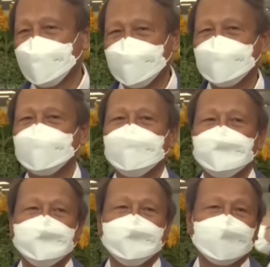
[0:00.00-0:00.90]
น้อ
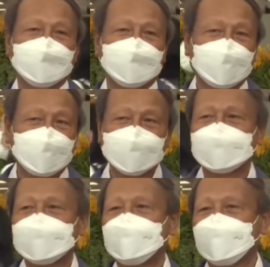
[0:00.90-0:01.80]
งๆขอบคุ
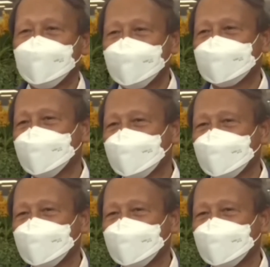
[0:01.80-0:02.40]
ณสตาฟโค้ด